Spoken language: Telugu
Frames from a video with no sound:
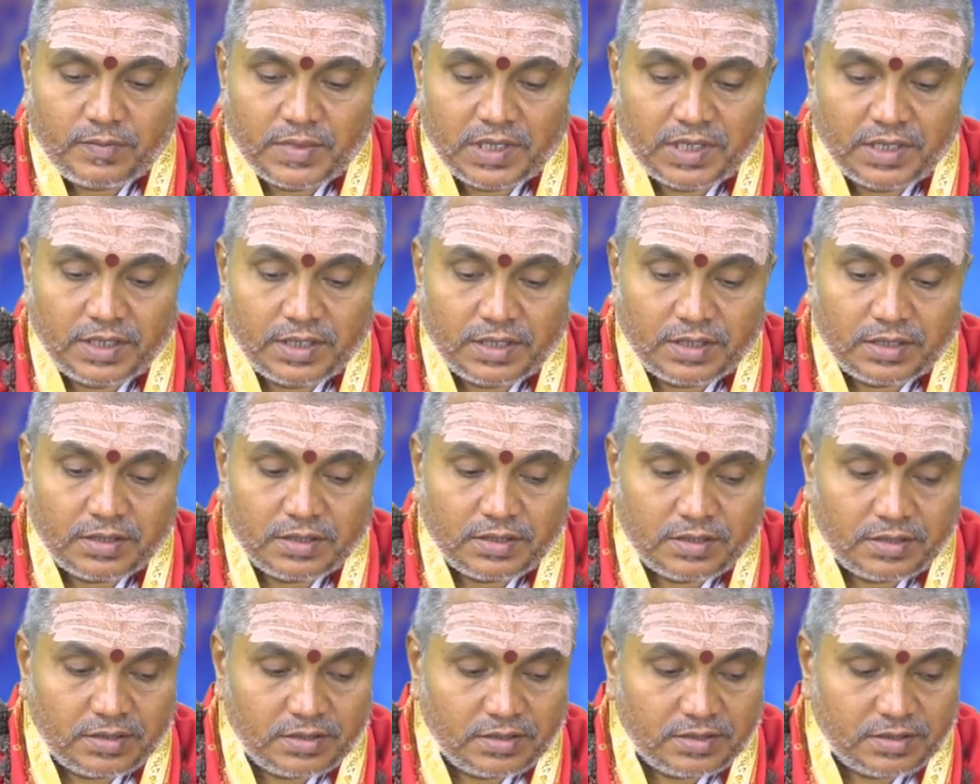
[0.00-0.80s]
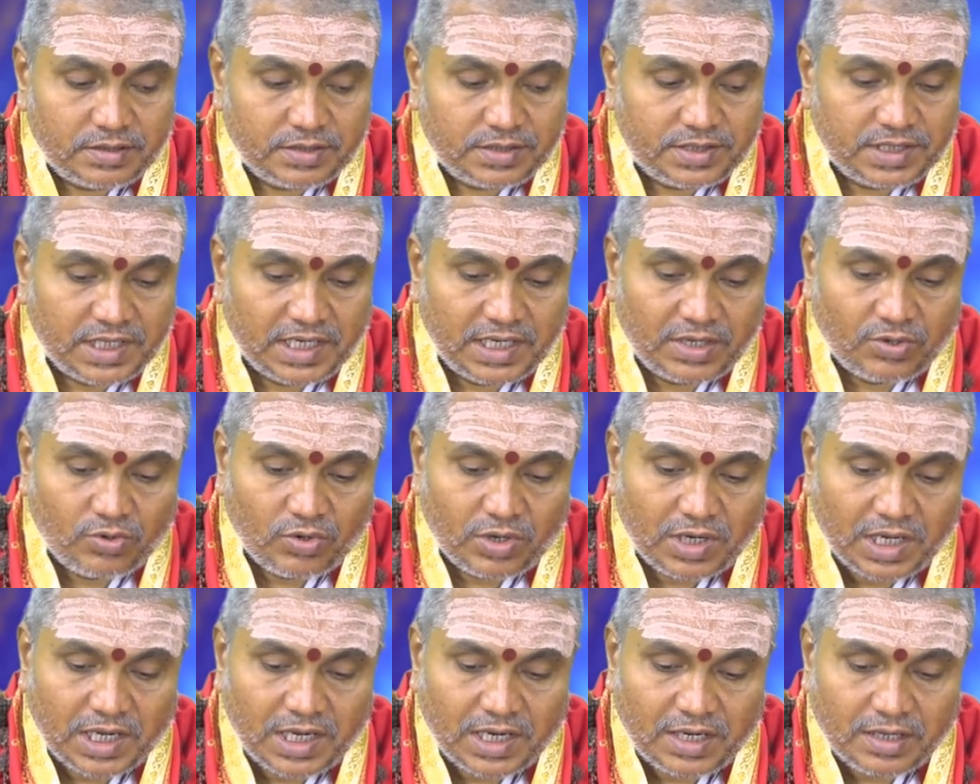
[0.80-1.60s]
మరి శని
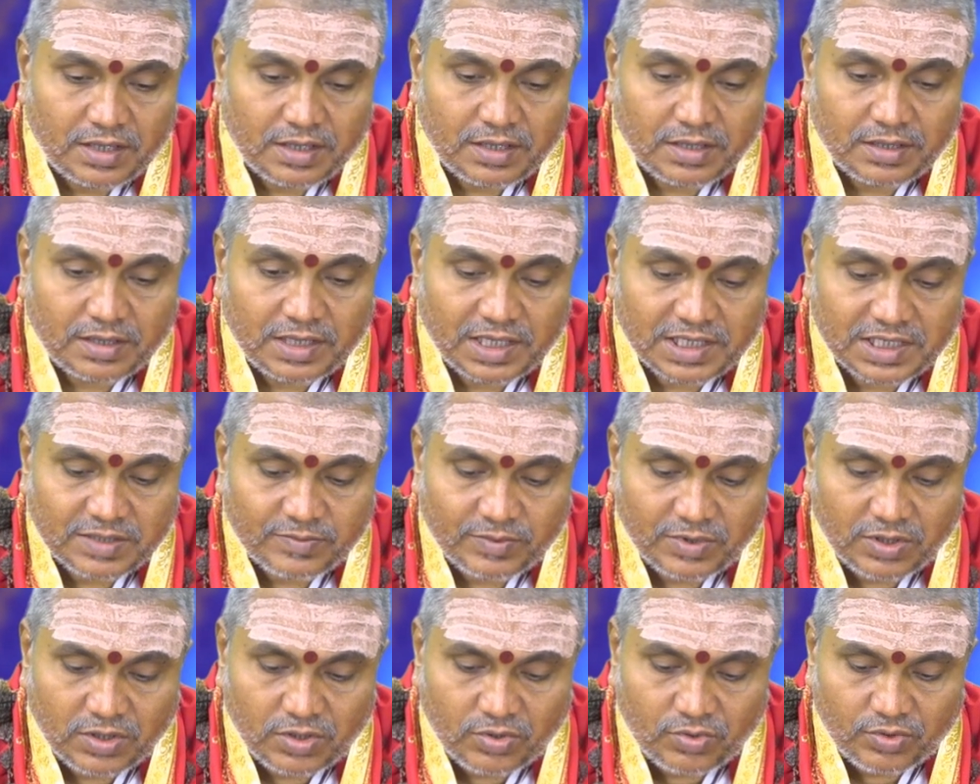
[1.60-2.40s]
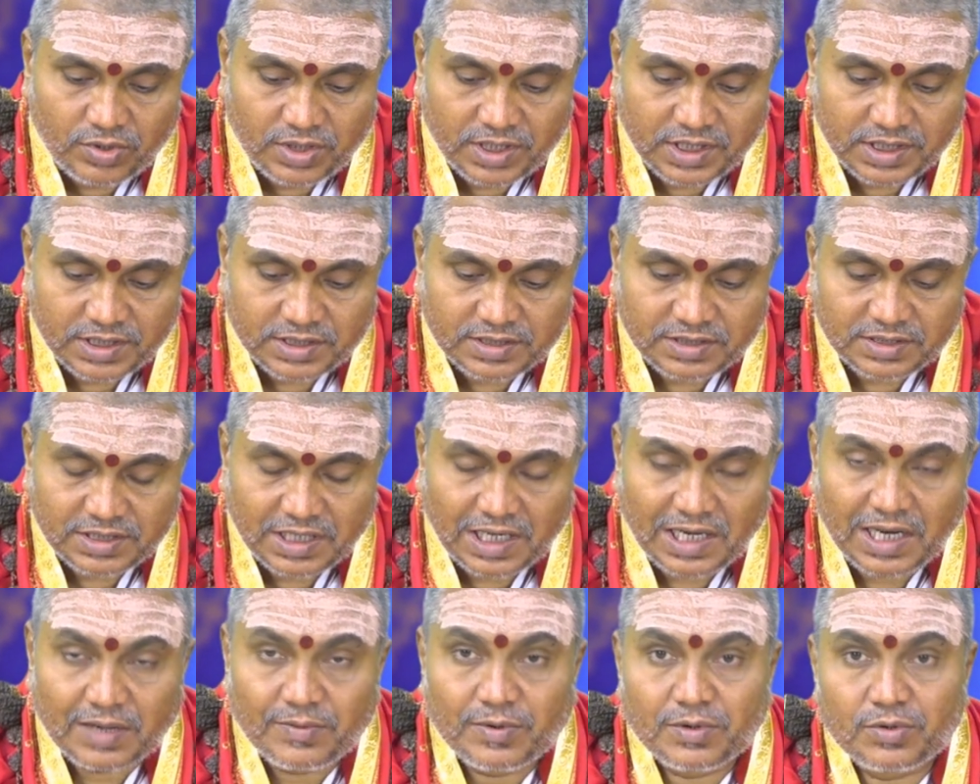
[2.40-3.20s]
కూడా దశమంలో ఉండి
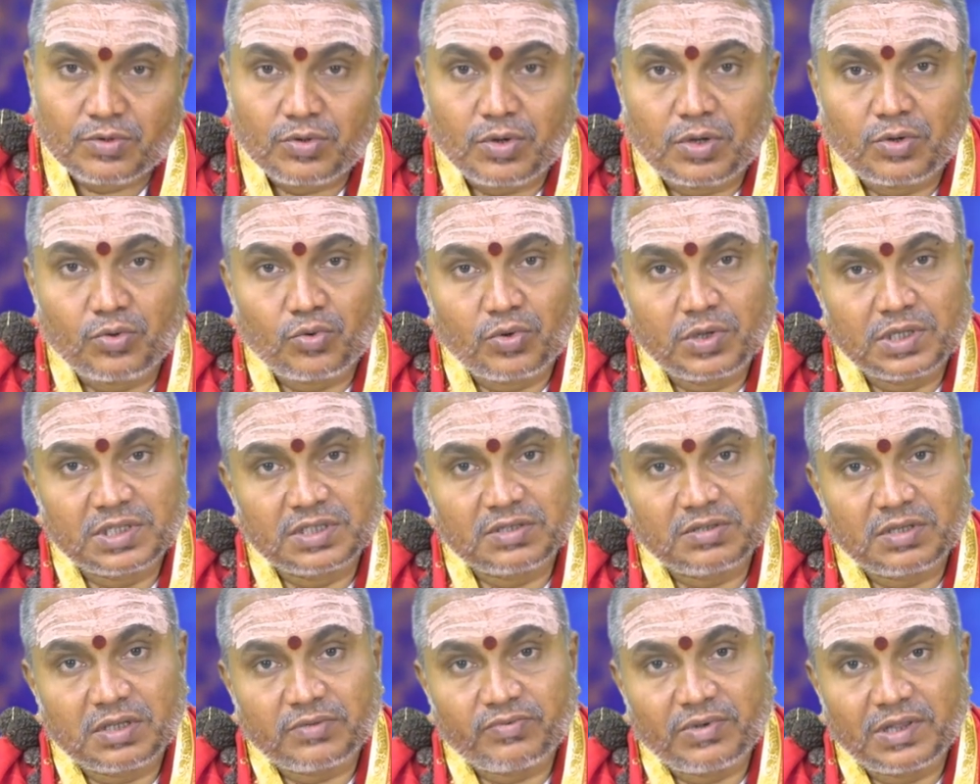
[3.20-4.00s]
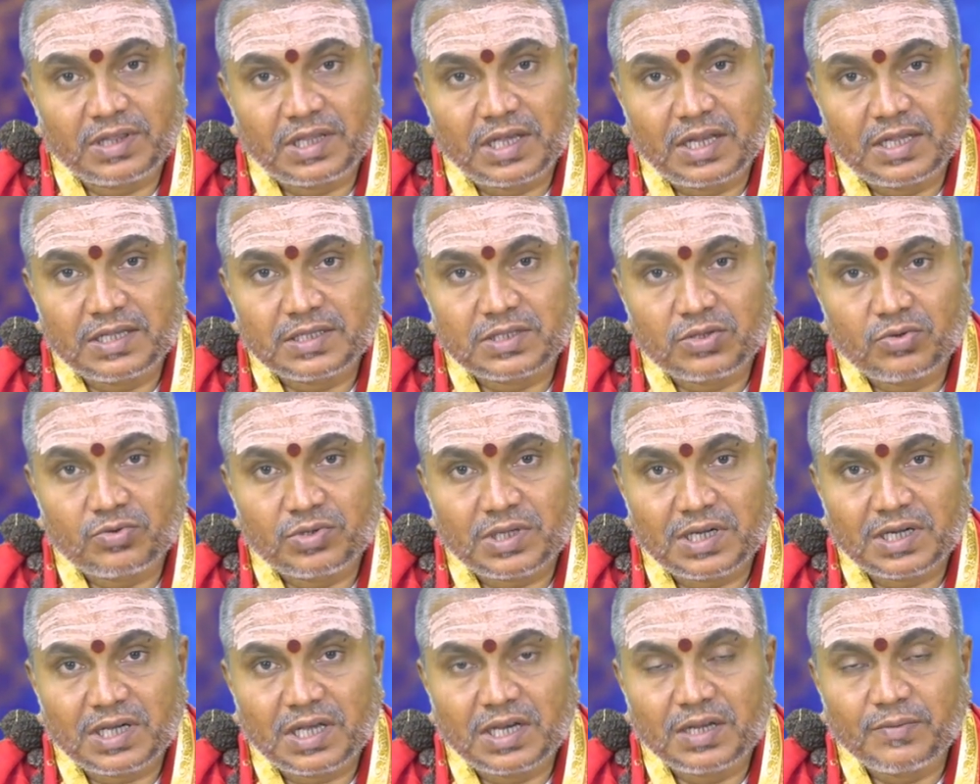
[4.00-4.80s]
చాలా మటుకు అనుకూలించే ఫలితాలు ఇస్తూ
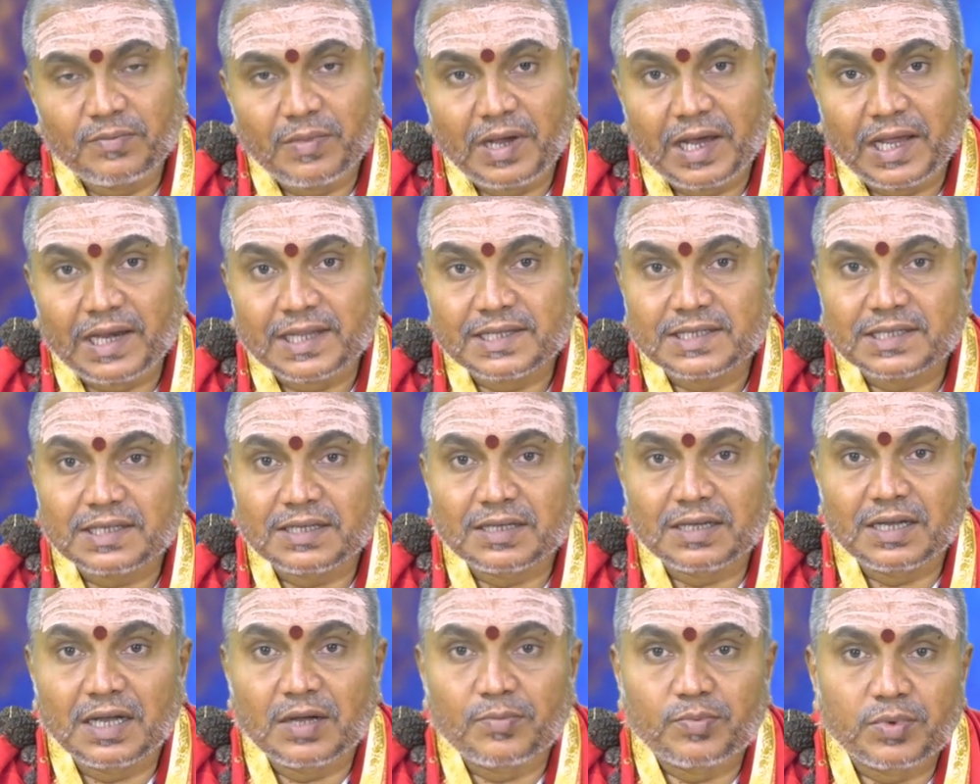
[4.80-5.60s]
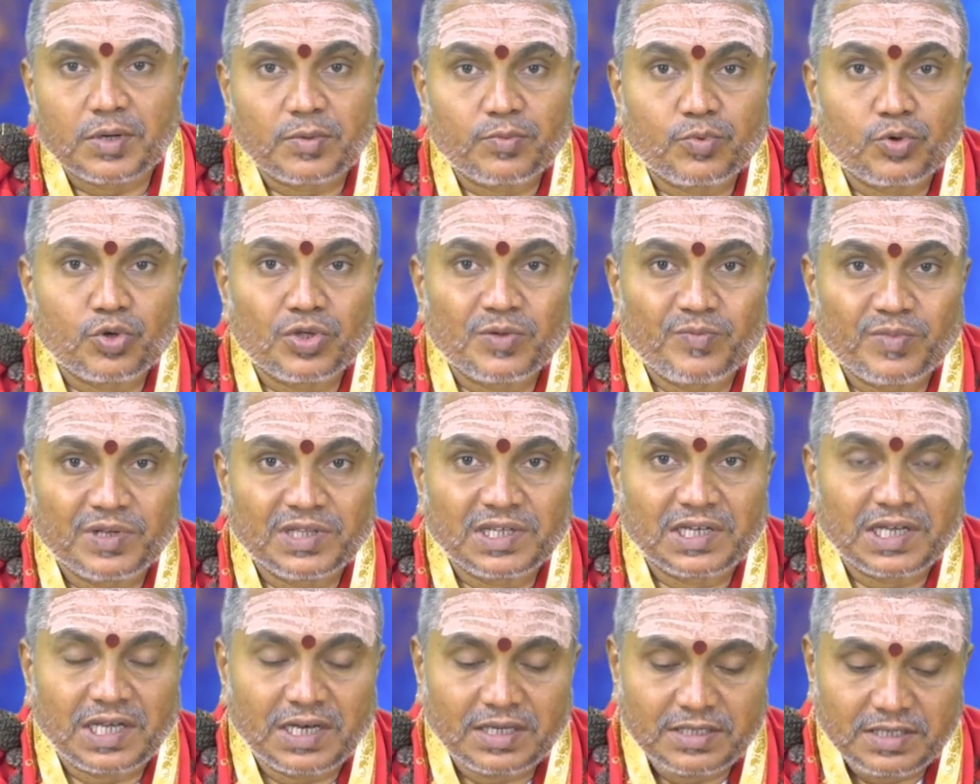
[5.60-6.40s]
ఉంటారు కానీ మానసికంగా అప్పుడప్పుడు
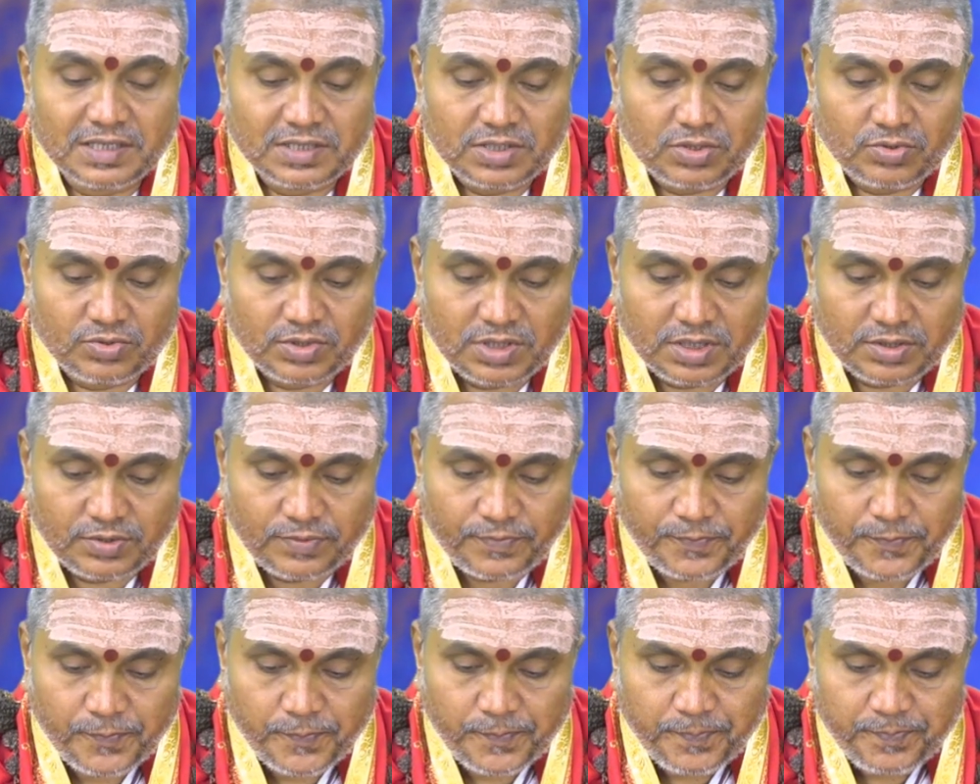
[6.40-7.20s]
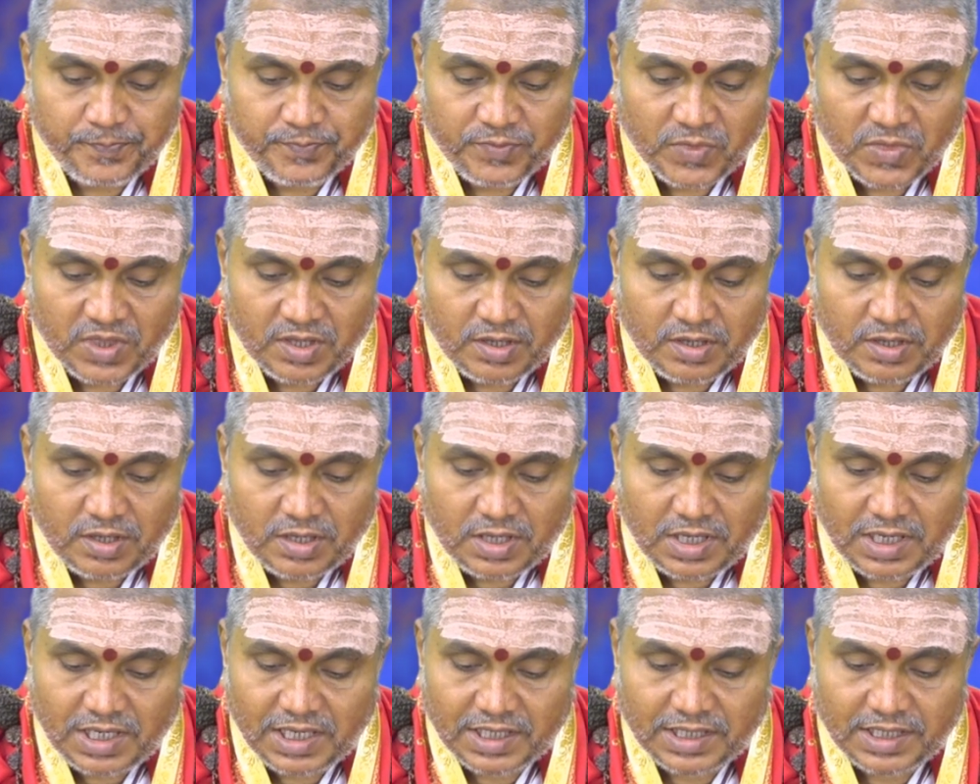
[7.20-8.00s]
ఇబ్బందిని కలగజేస్తూ ఉంటారు
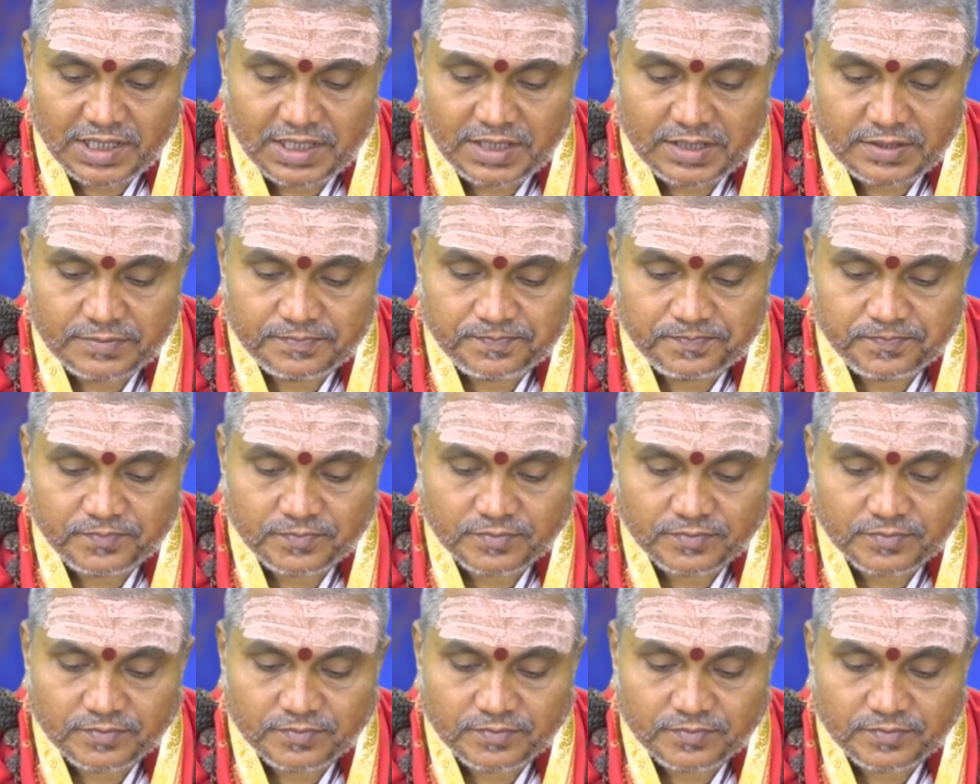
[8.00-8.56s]
అలాగే